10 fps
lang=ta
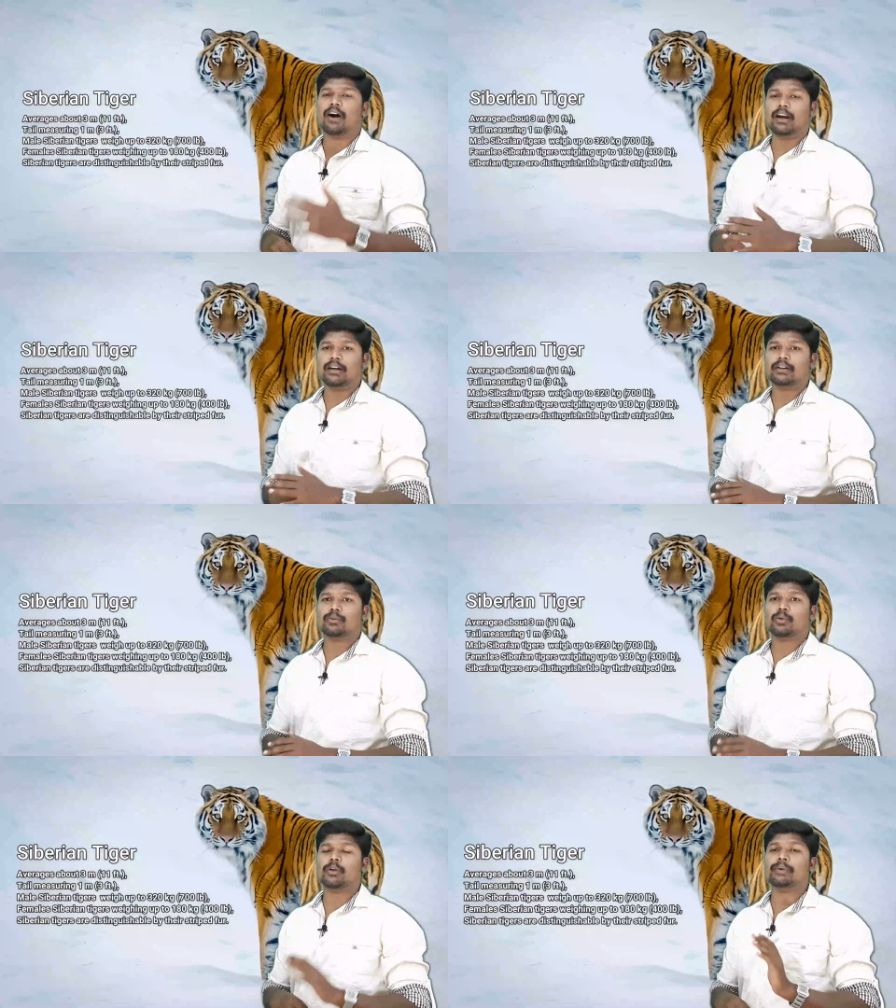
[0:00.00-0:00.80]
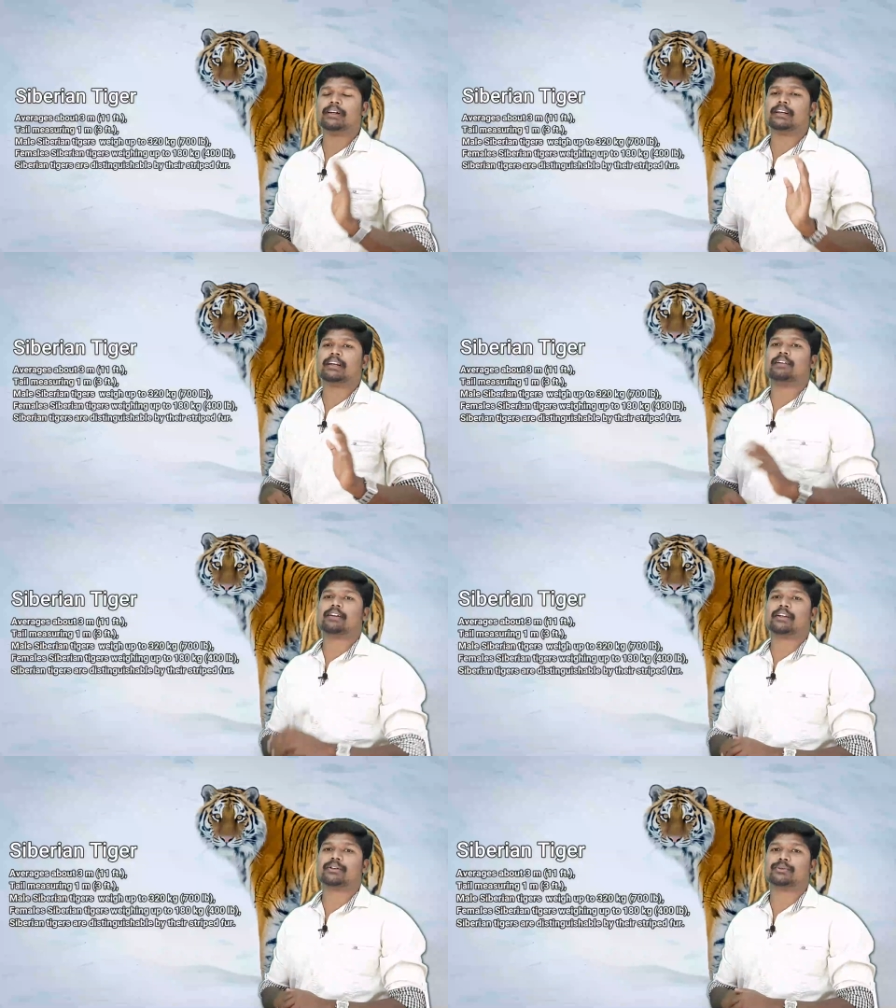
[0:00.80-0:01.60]
வால் ஒரு மீட்டர் நீளம்
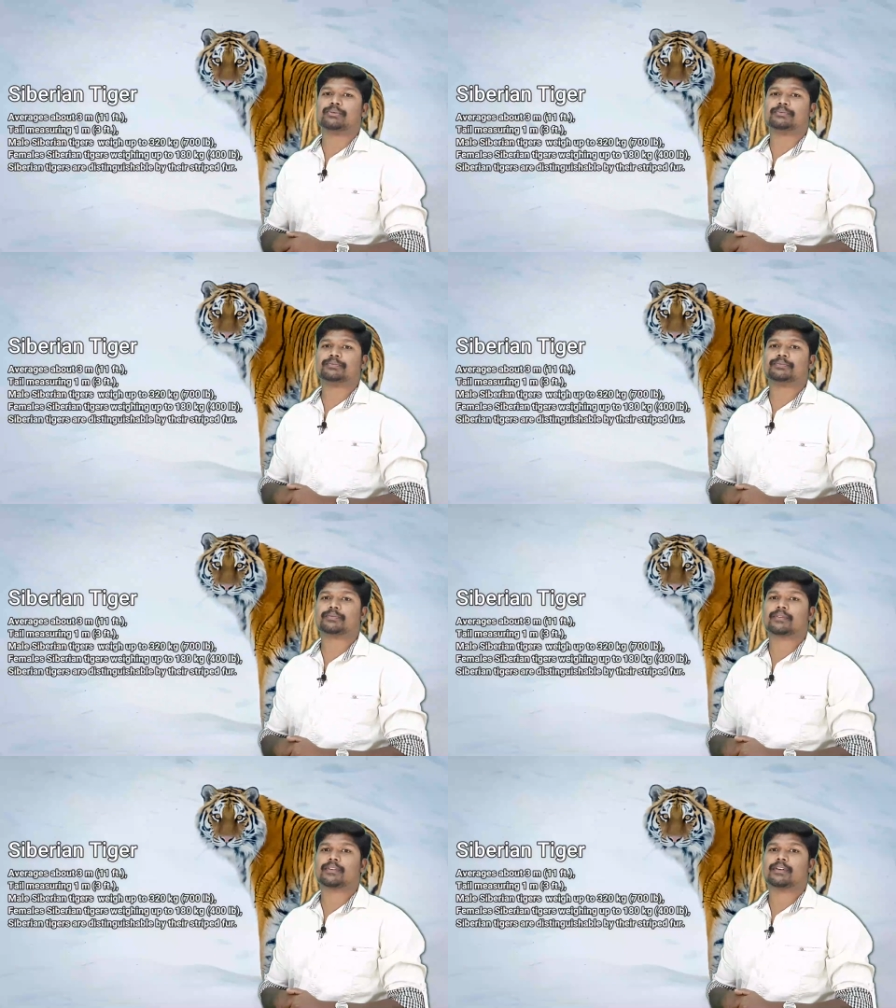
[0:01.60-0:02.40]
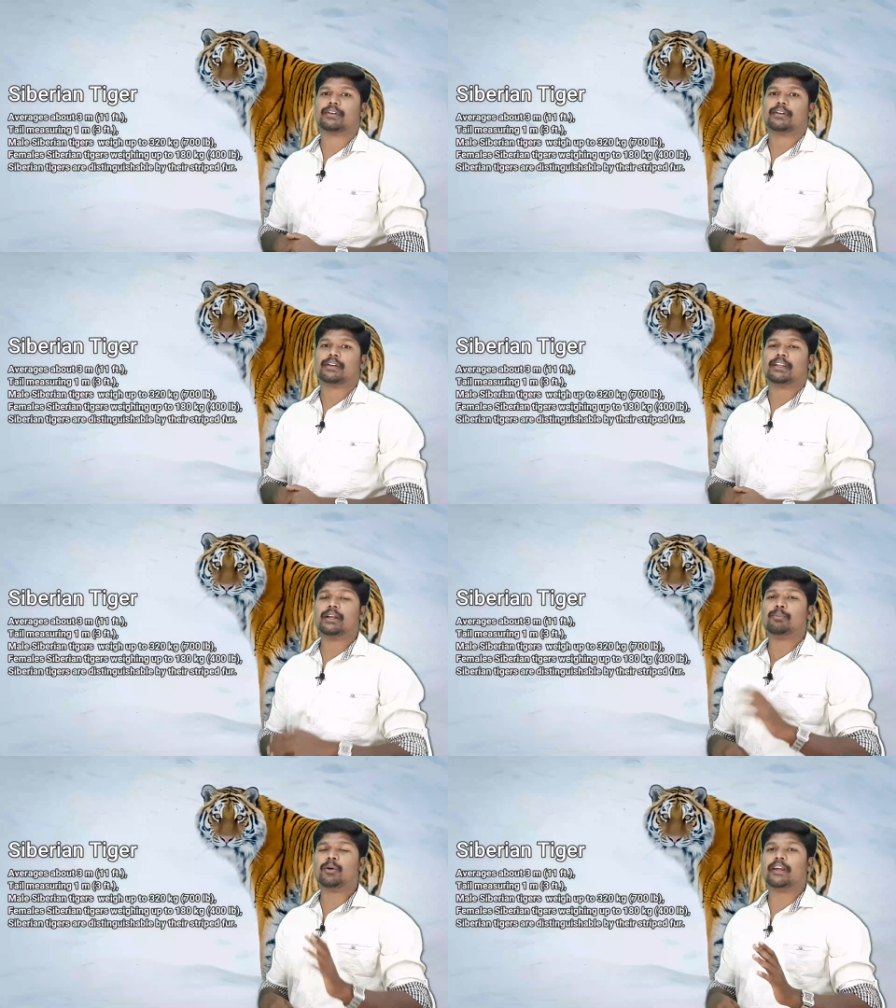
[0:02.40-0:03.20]
வரைக்கும் இருக்கும் இந்த
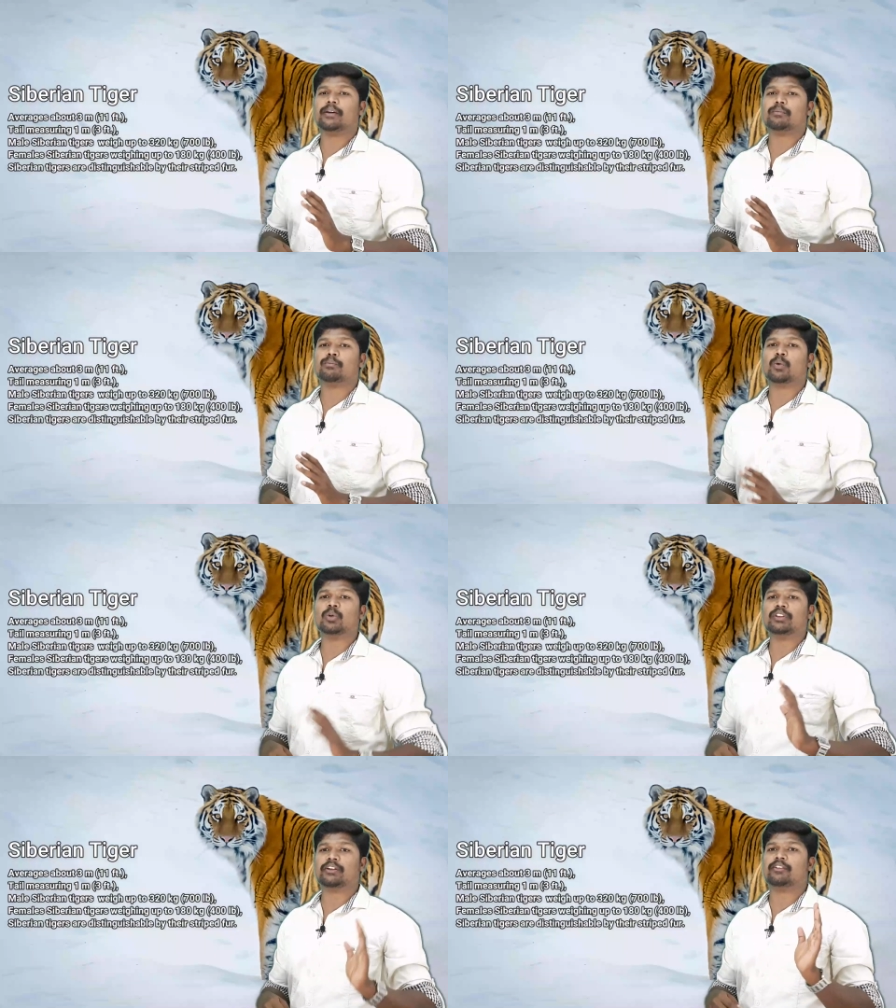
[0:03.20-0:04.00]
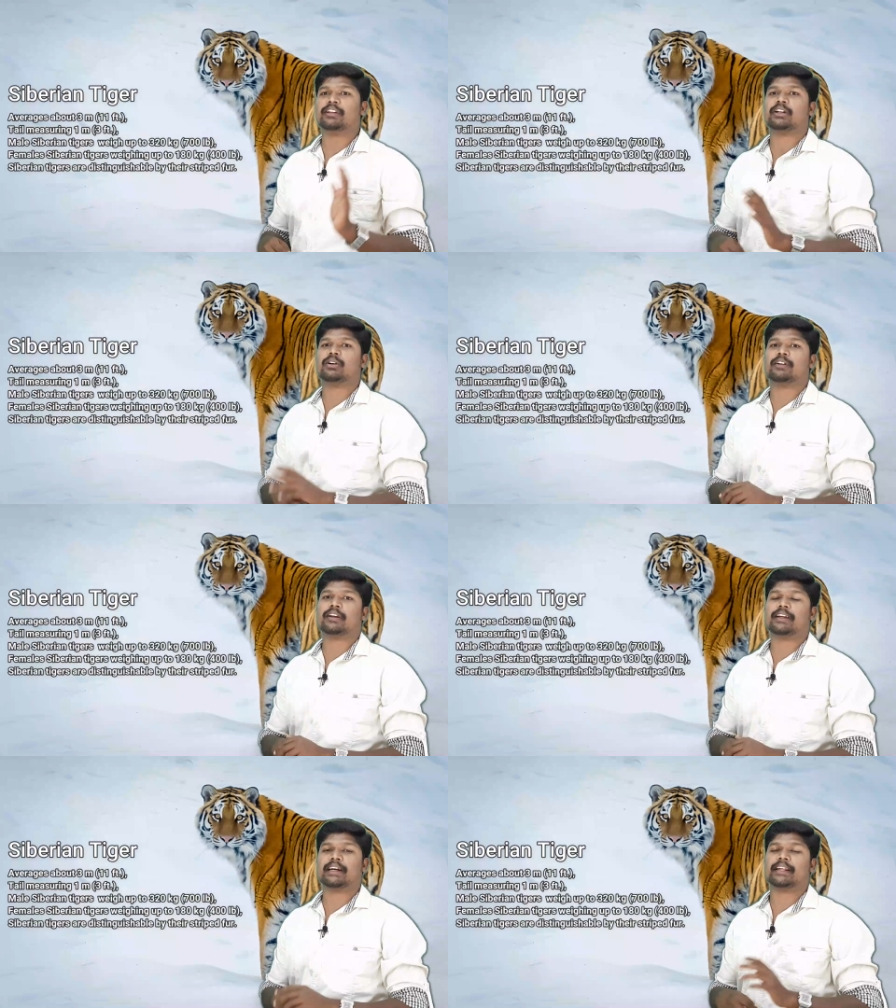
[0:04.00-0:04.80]
புலி முந்நூற்றி இருபது கிலோ
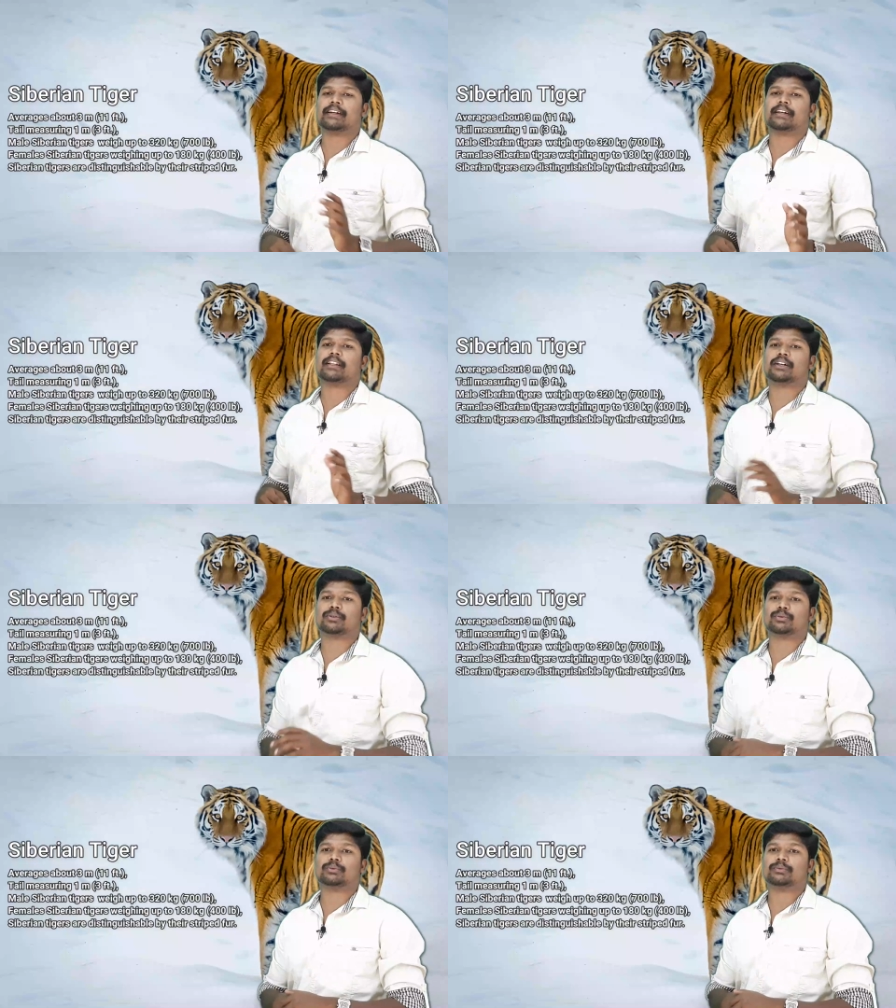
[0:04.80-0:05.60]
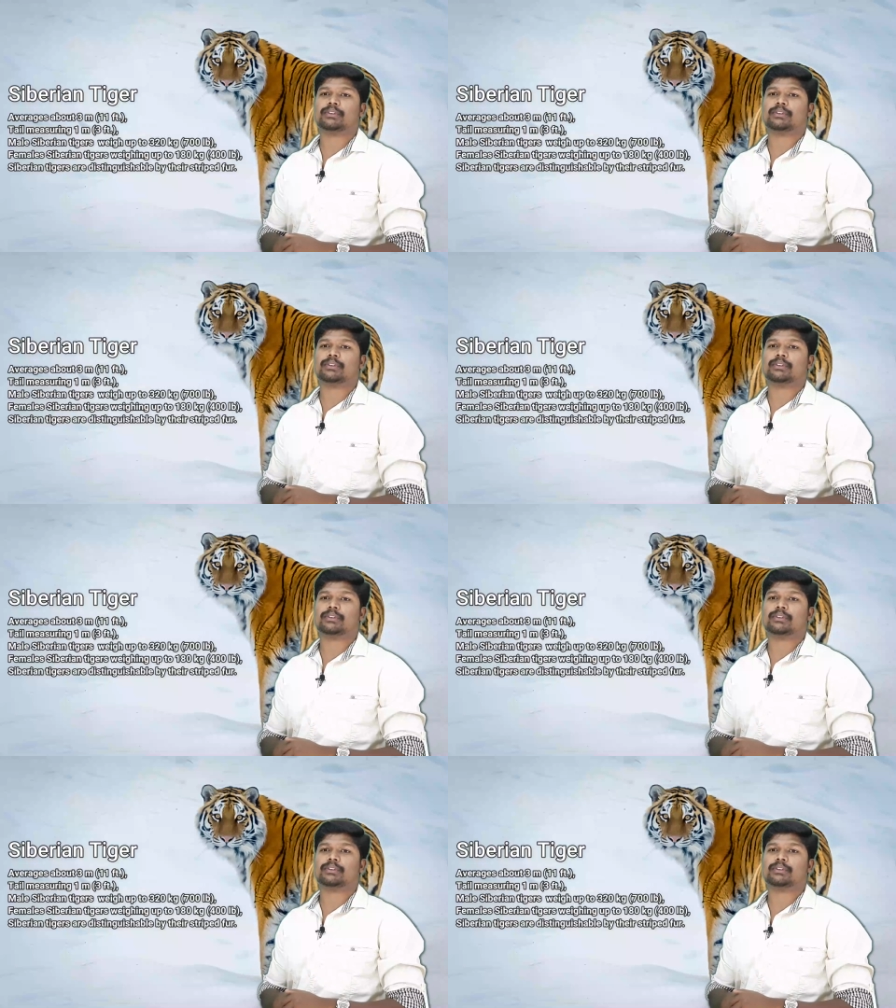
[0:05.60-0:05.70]
வரைக்கும் எடை இருக்கிறதா இருக்கும்